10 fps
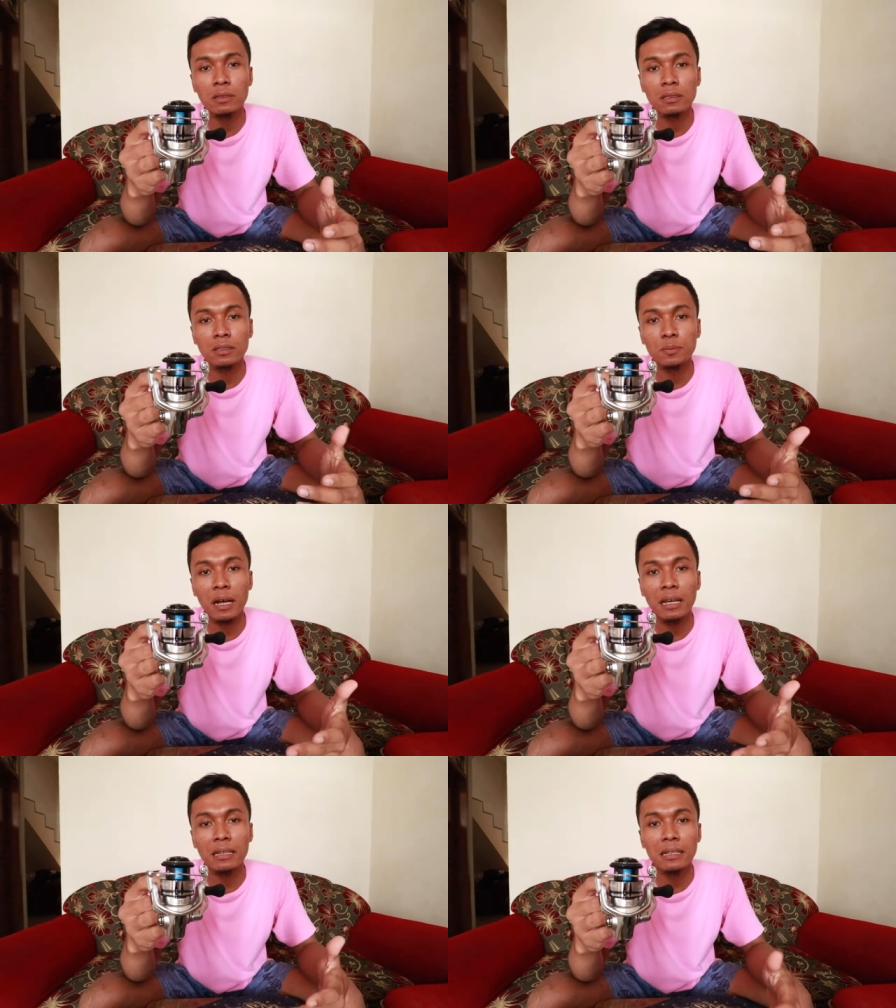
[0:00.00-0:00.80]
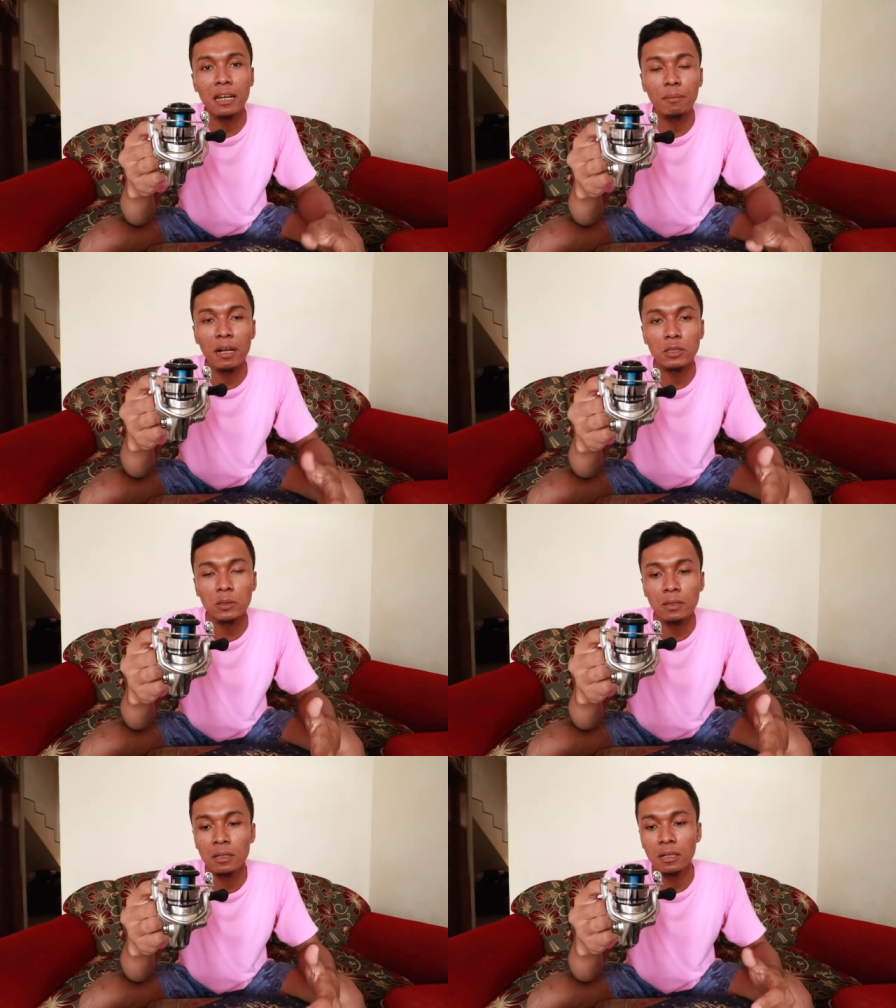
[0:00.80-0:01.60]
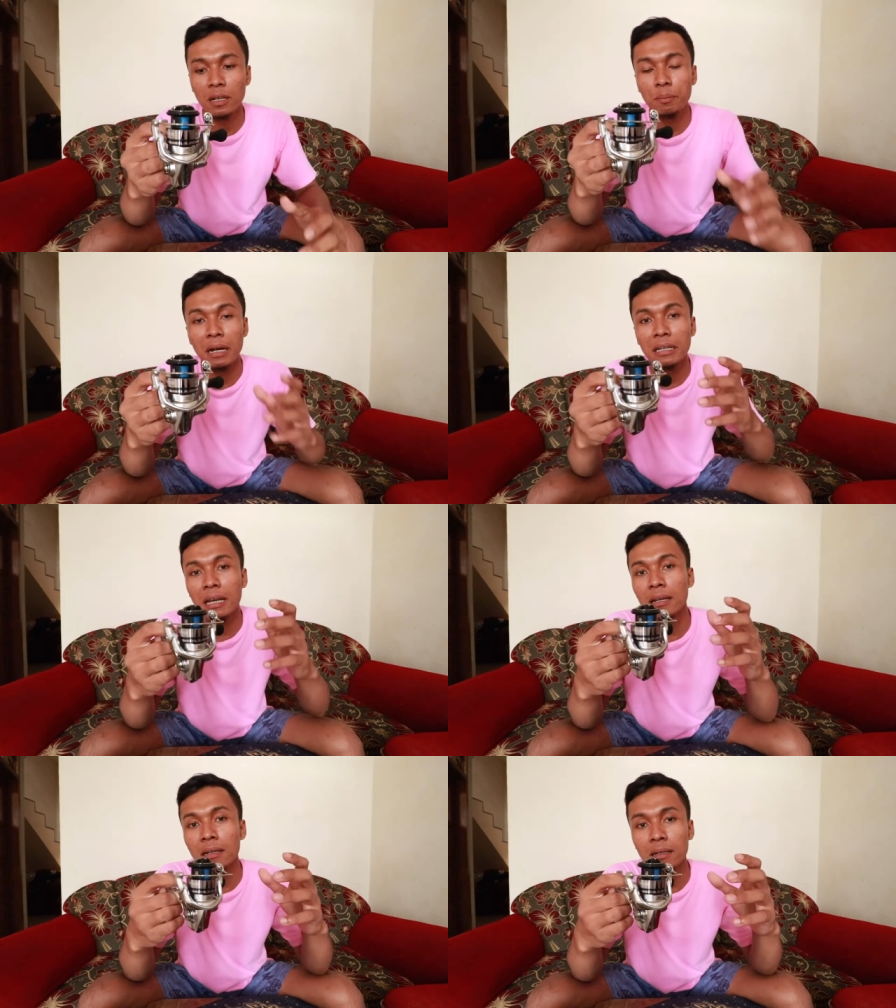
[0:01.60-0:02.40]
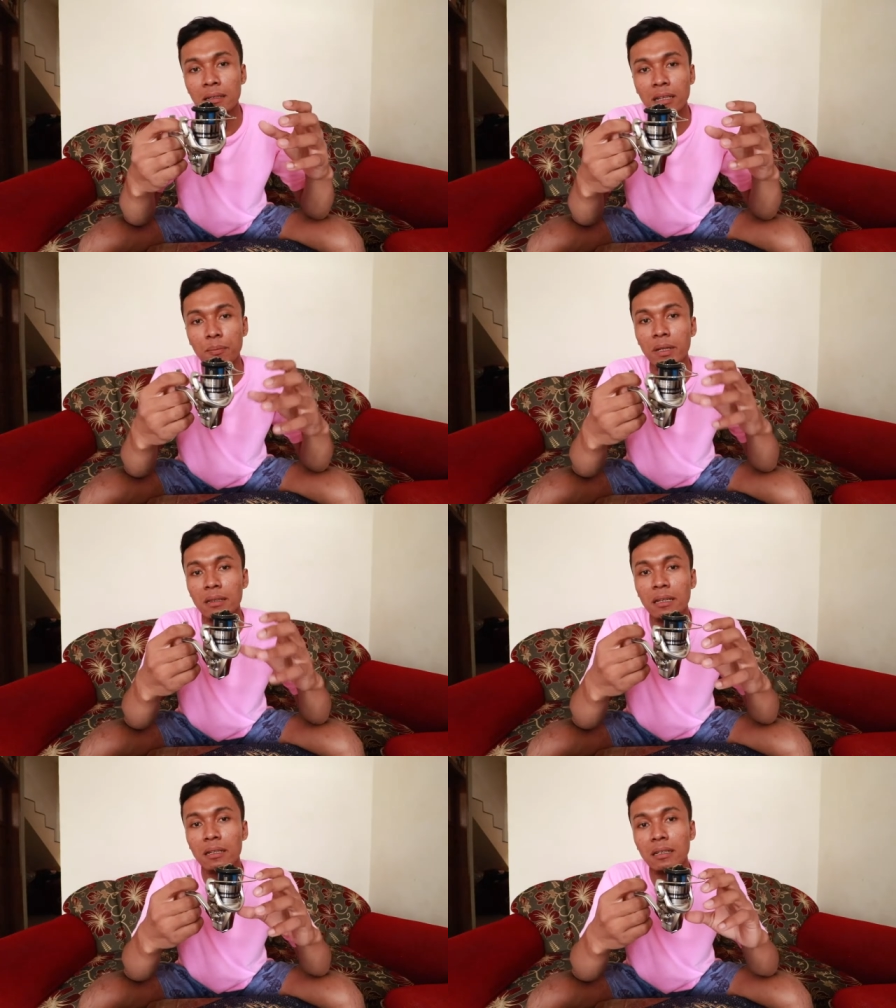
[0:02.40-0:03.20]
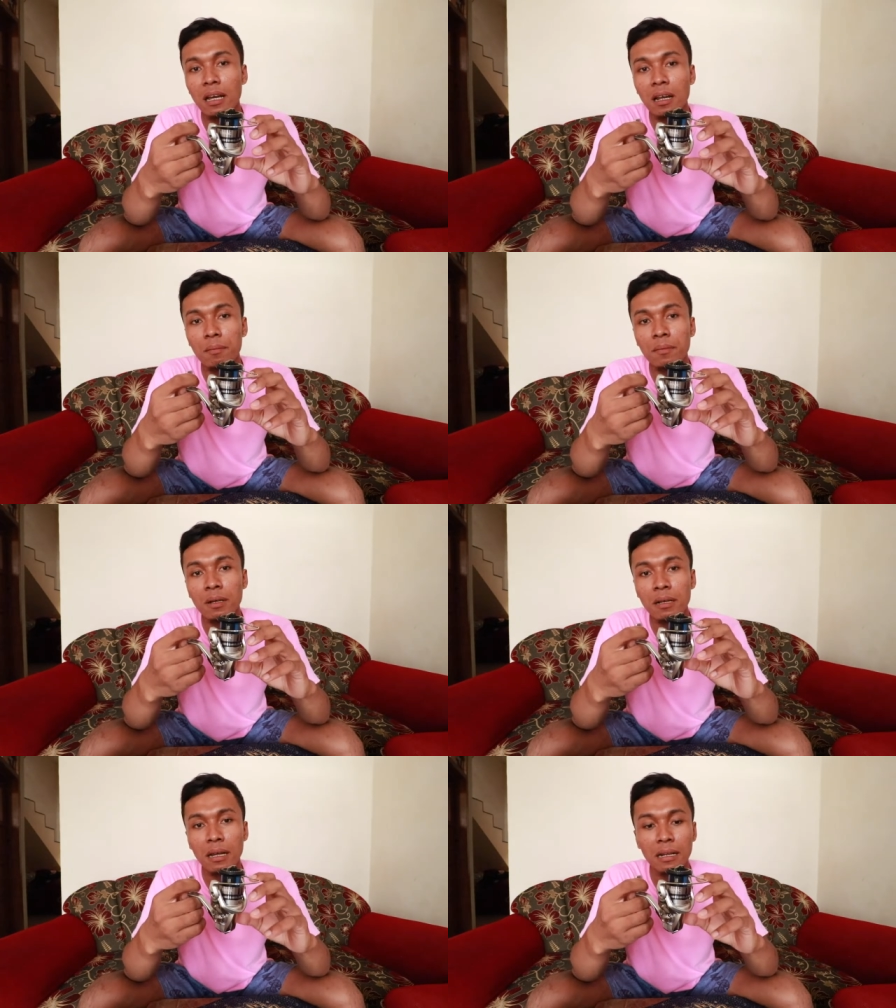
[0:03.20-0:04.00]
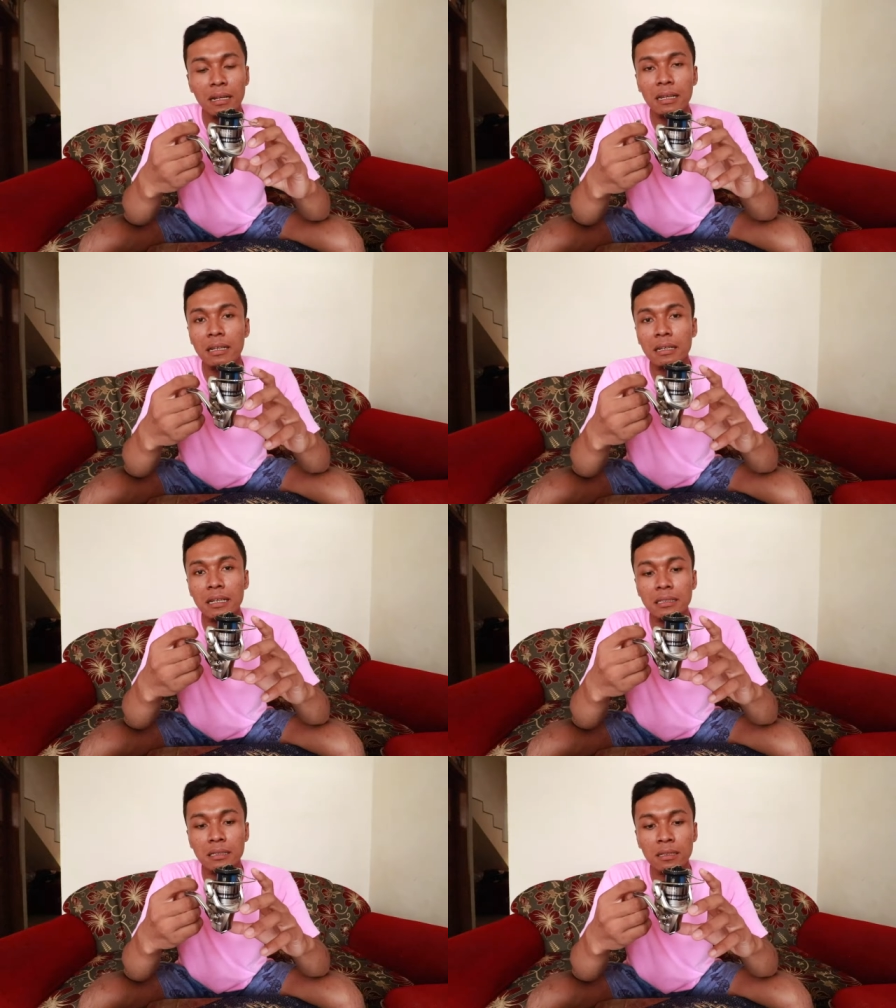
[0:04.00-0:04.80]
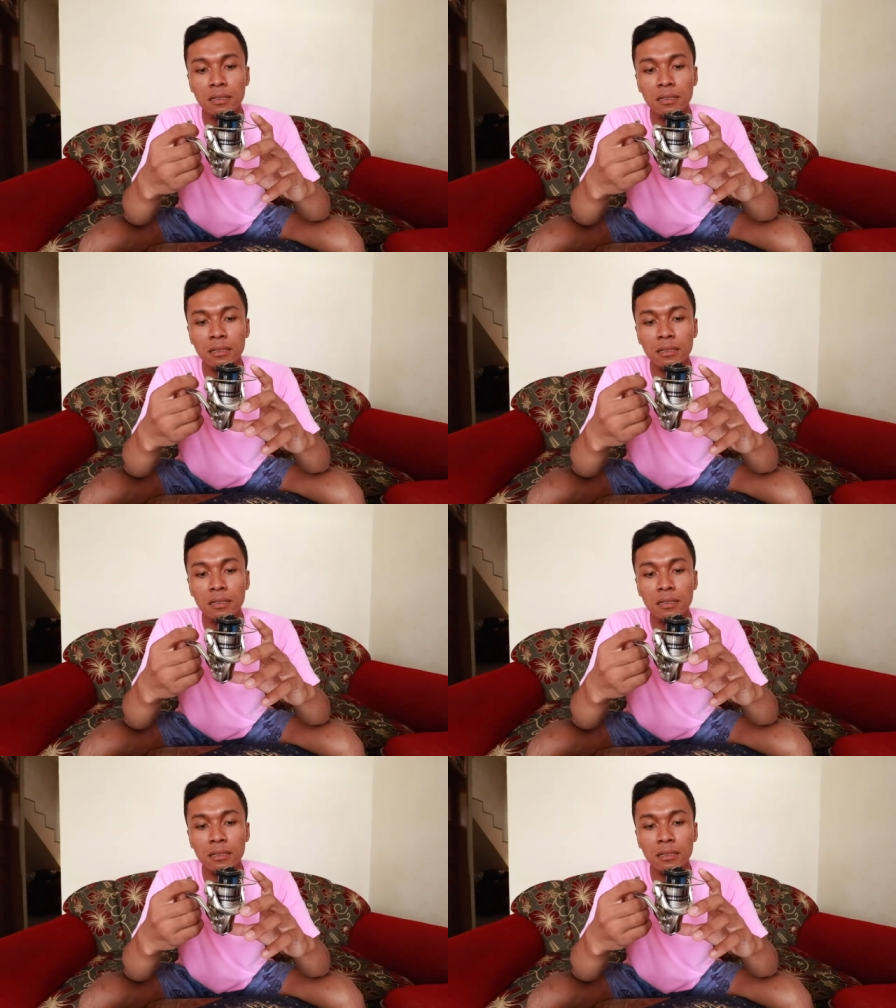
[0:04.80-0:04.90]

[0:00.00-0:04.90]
supaya tidak masuk ke bagian terpenting di dalam reel ini, guys.